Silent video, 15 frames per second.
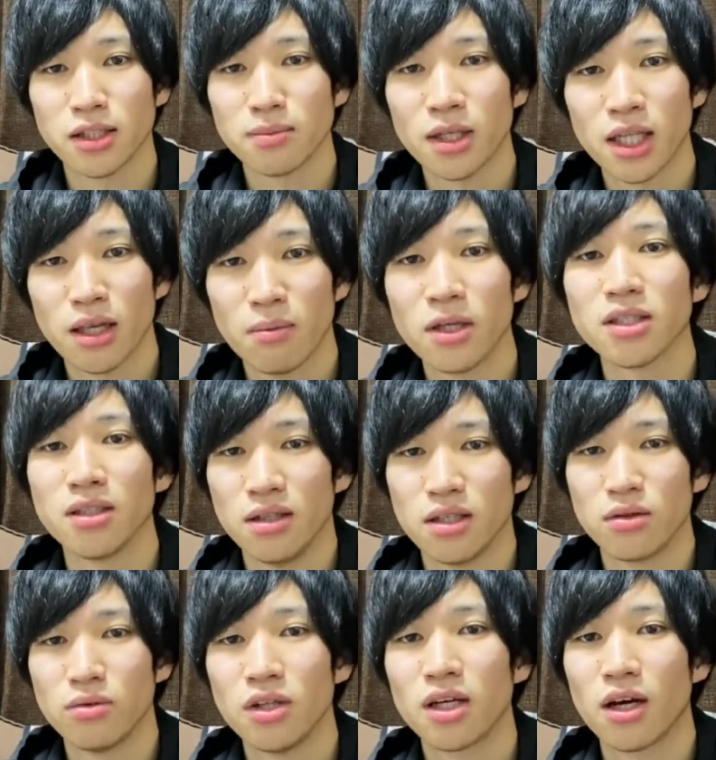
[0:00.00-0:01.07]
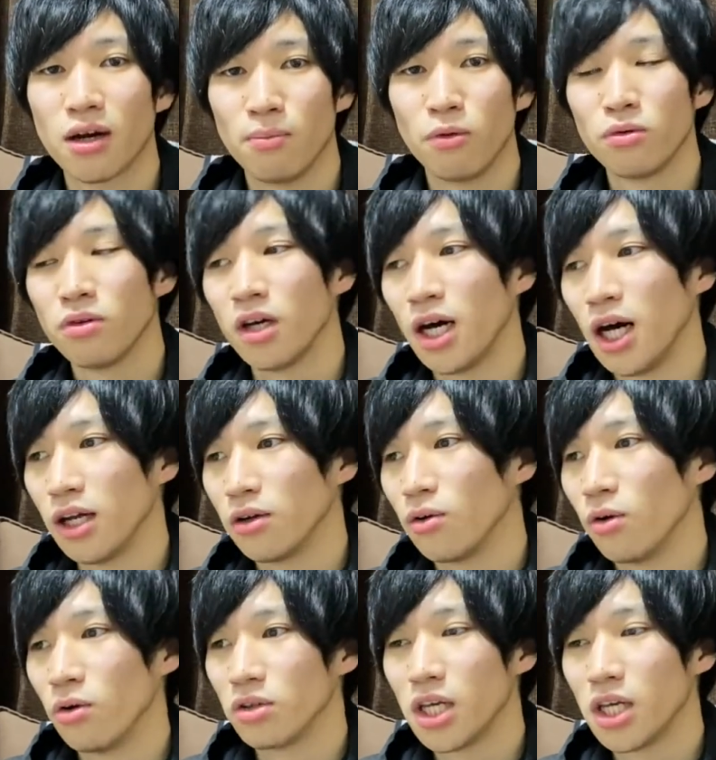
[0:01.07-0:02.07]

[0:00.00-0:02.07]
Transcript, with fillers: 集まってきましたんで、その中から僕が、あの、